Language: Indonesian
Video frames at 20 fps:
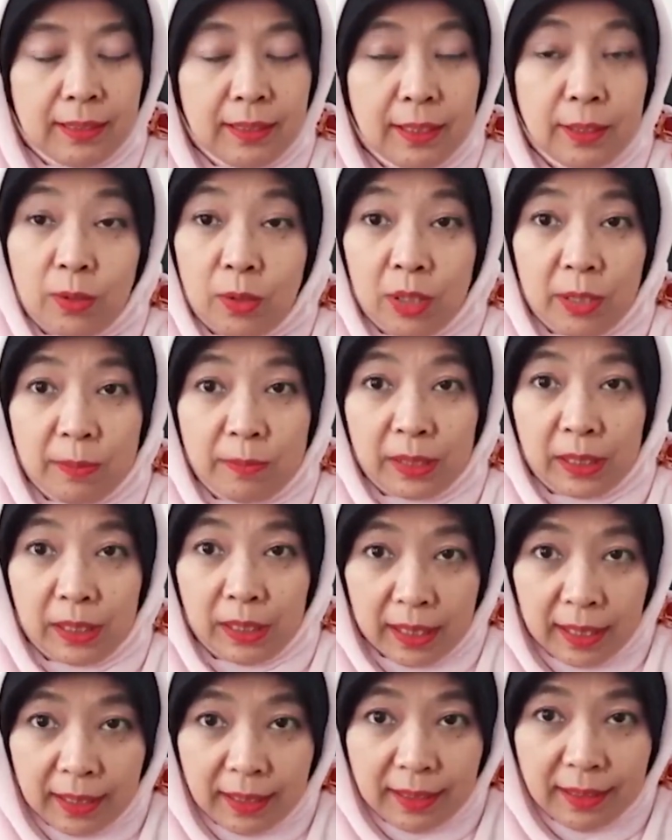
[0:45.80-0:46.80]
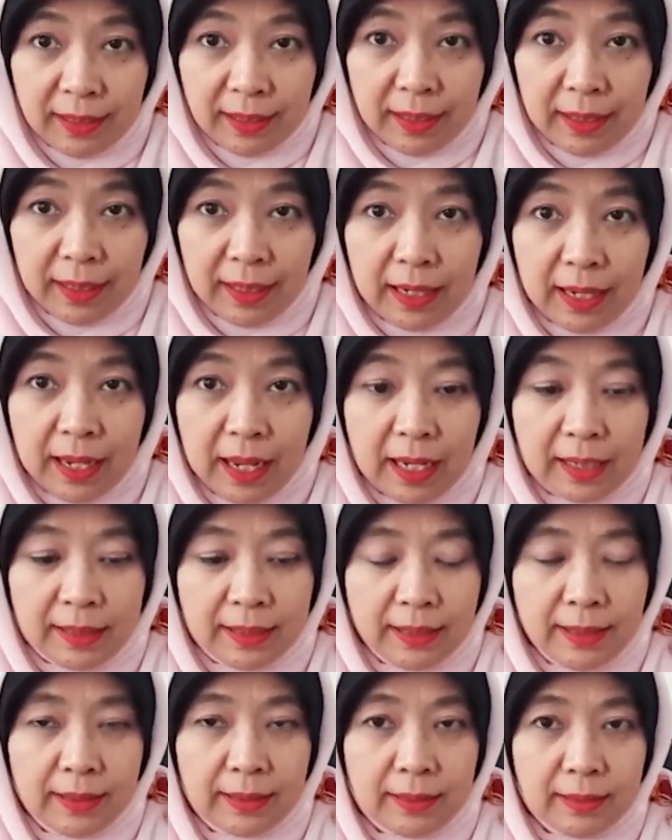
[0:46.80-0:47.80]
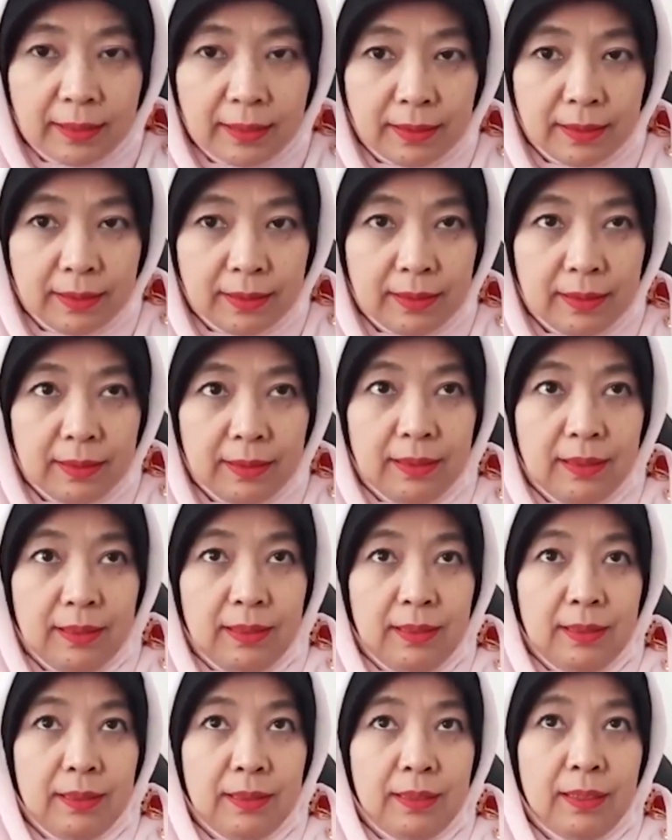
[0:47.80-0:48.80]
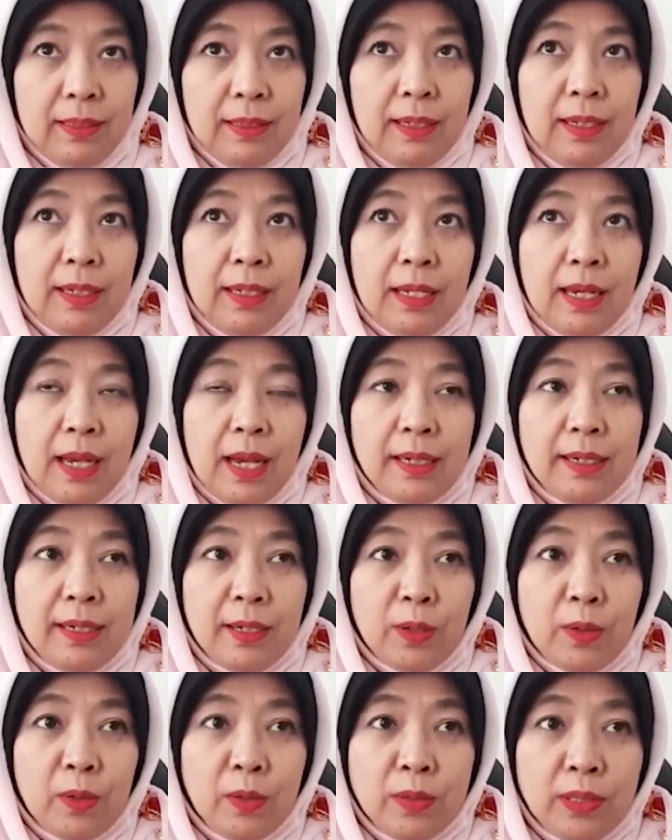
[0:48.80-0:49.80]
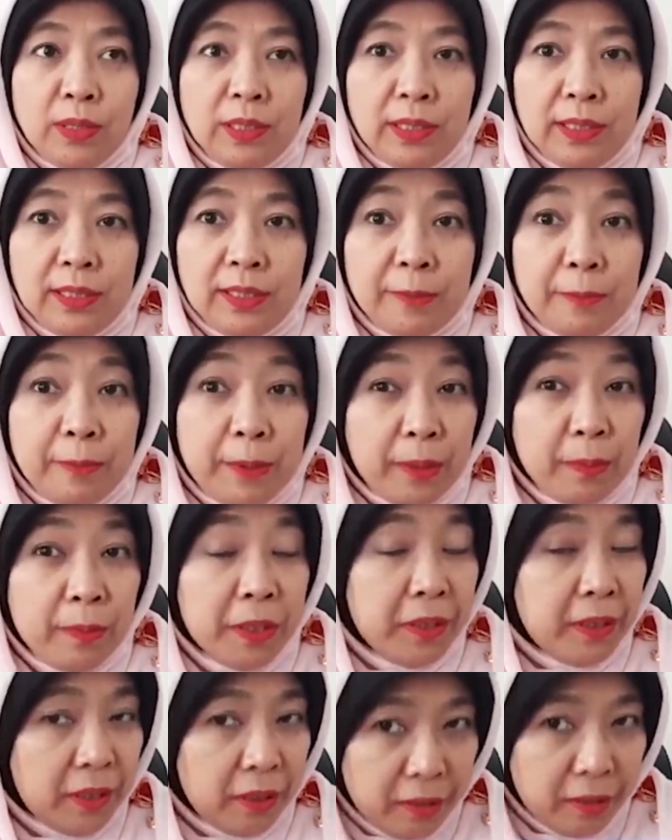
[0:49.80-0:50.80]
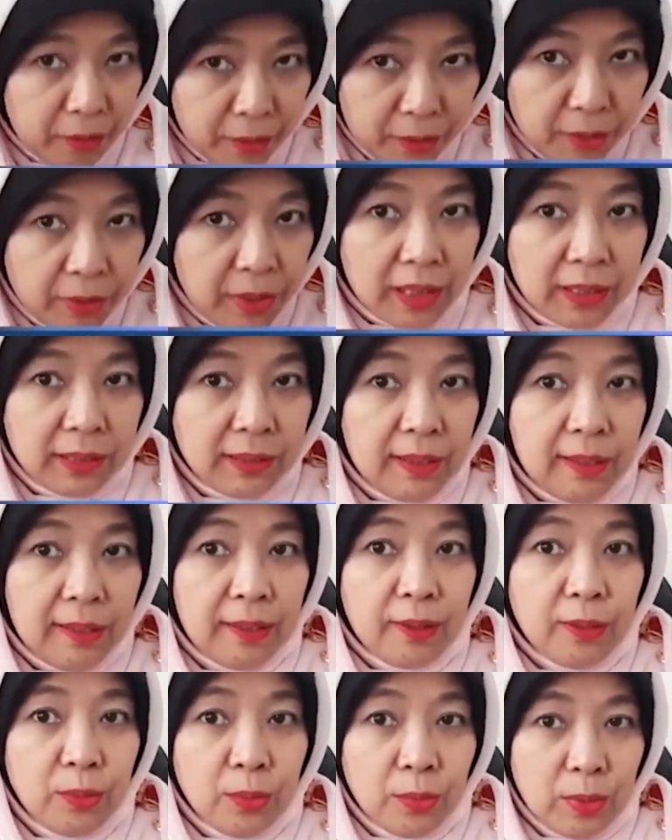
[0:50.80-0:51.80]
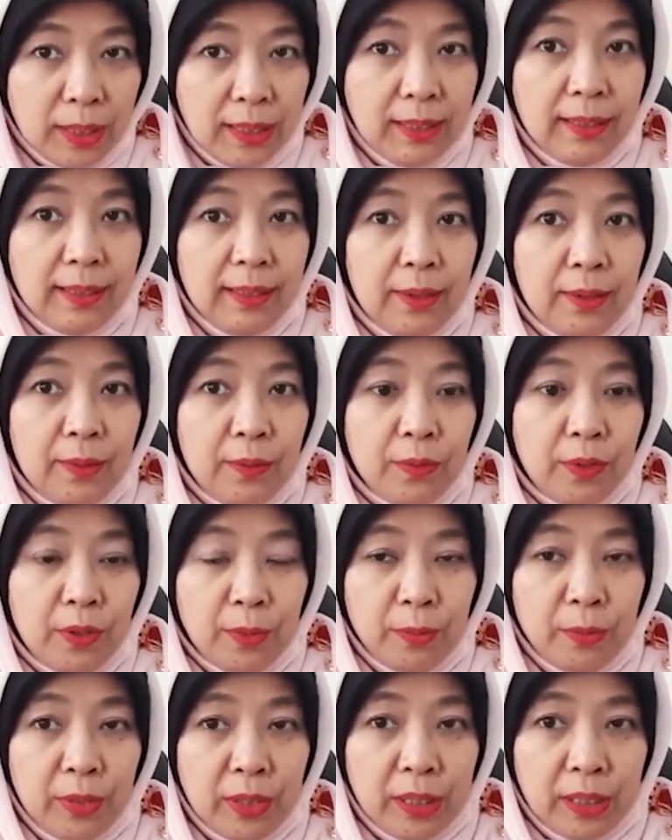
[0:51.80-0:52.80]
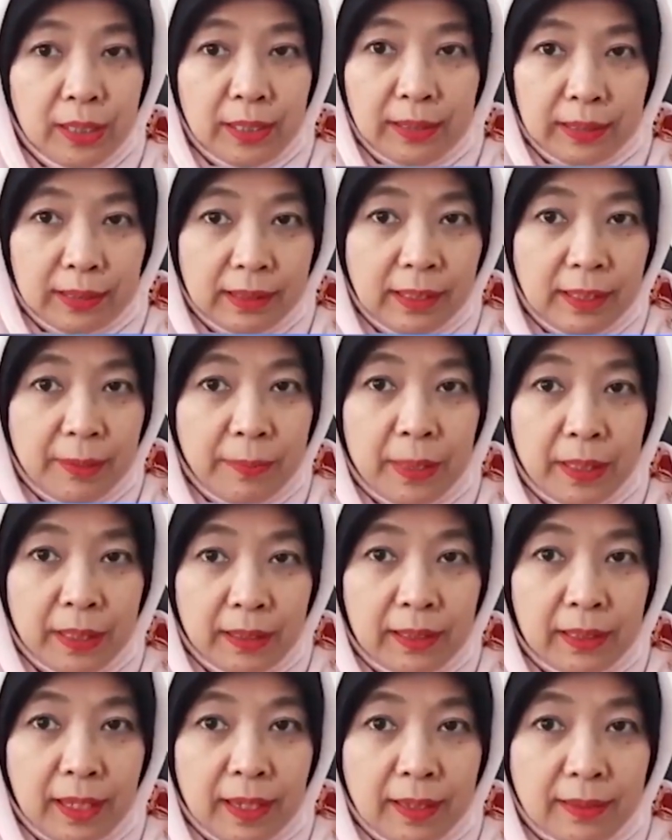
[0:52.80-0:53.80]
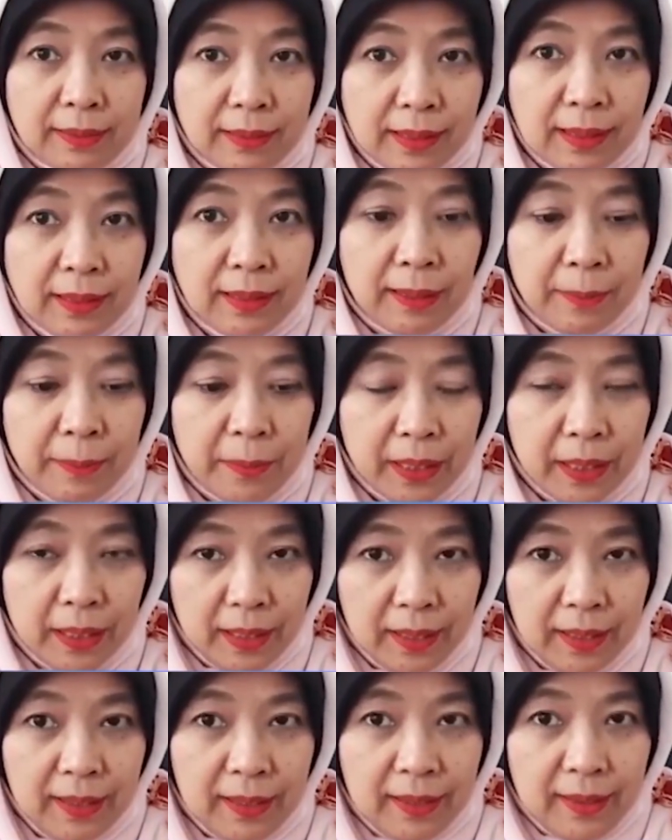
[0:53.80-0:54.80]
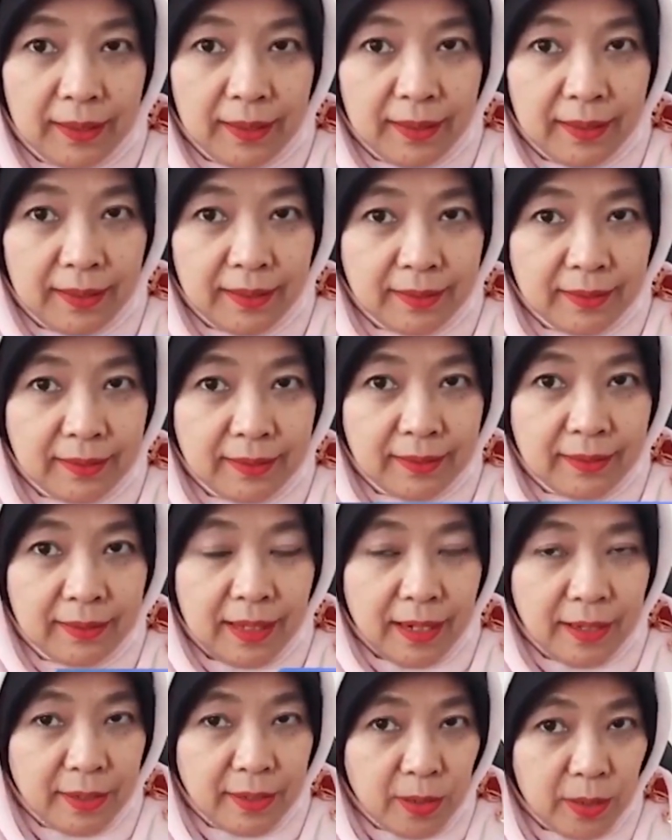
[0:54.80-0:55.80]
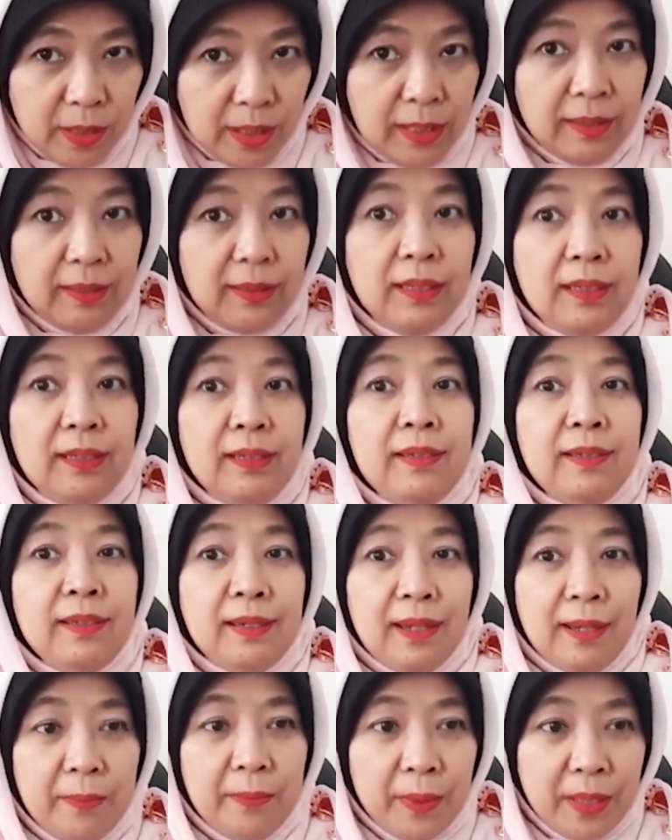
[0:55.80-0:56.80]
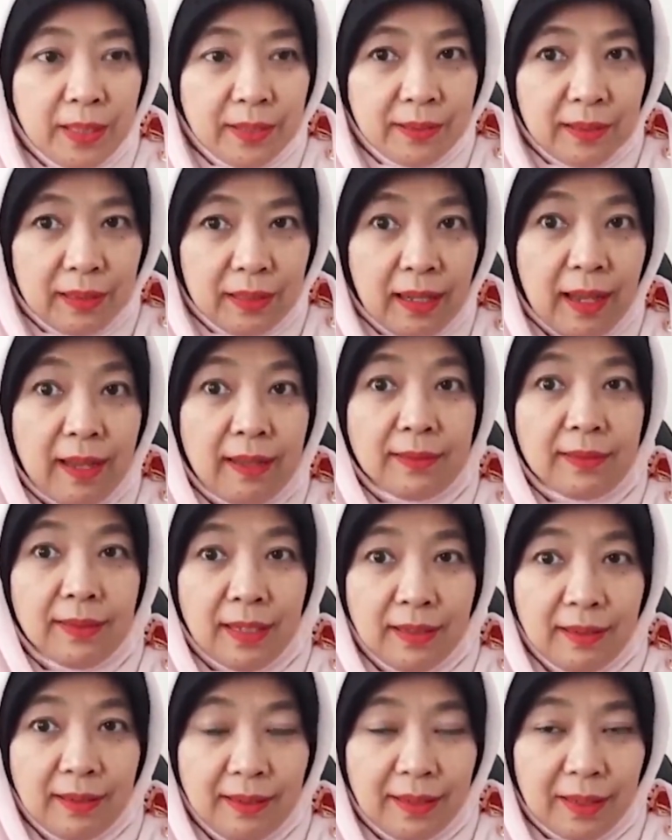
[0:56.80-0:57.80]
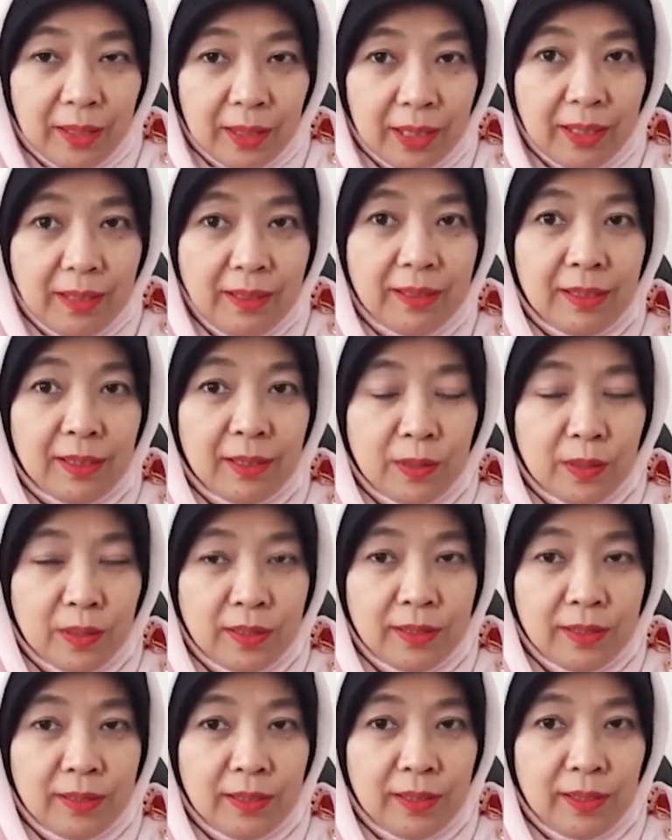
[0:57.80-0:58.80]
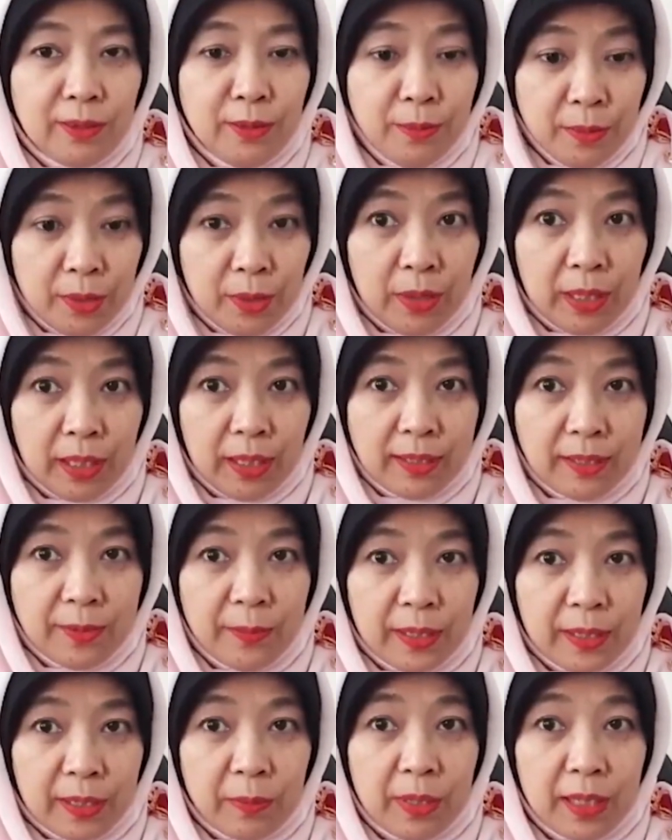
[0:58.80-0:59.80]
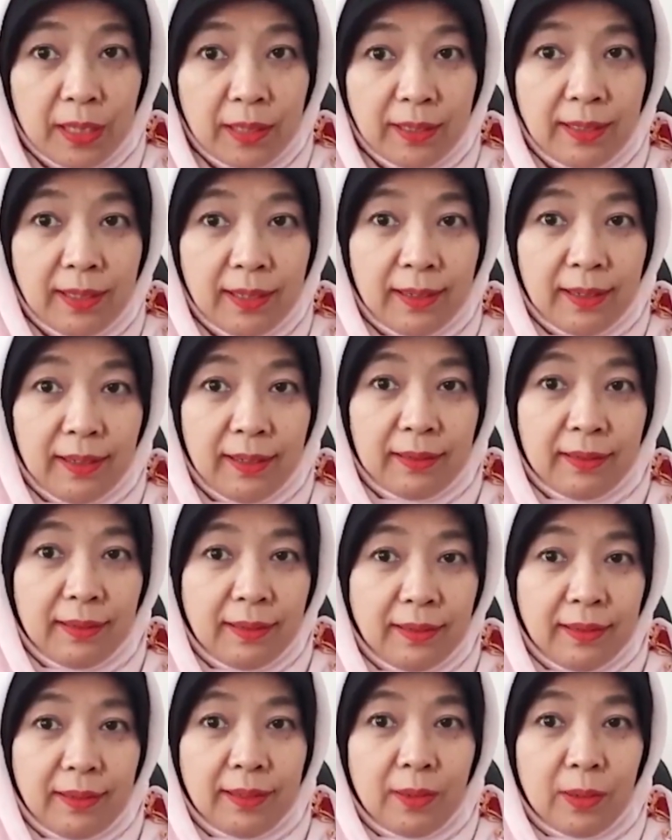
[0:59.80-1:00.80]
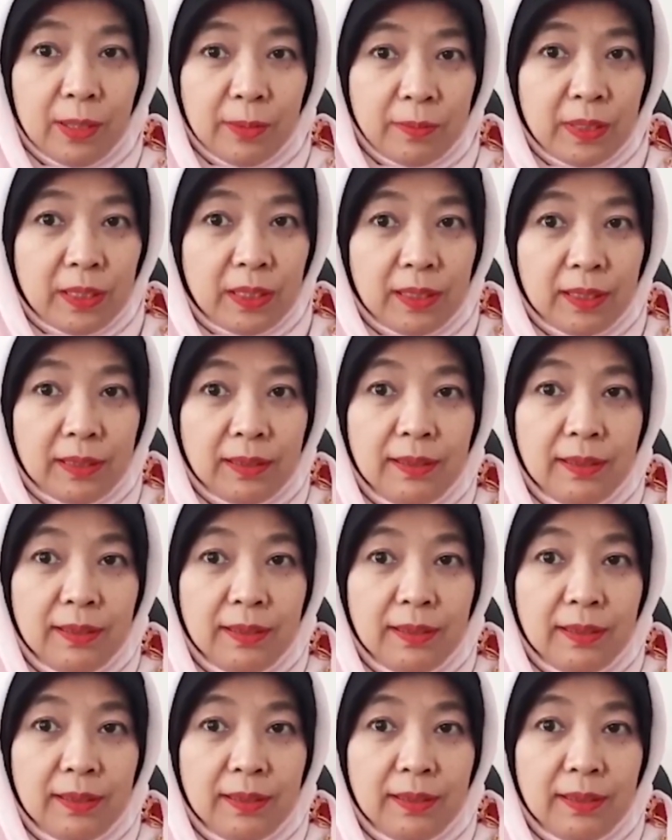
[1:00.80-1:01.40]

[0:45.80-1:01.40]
di kolam renang ada jenis eh, ada kondisi sperma tertentu yang sangat kuat walaupun tidak terjadi penetrasi tapi hmm Eh, ada orang ter apa terangsang gitu ya dengan kondisi itu mengeluarkan sperma kan kita nggak ngerti di kolam renang.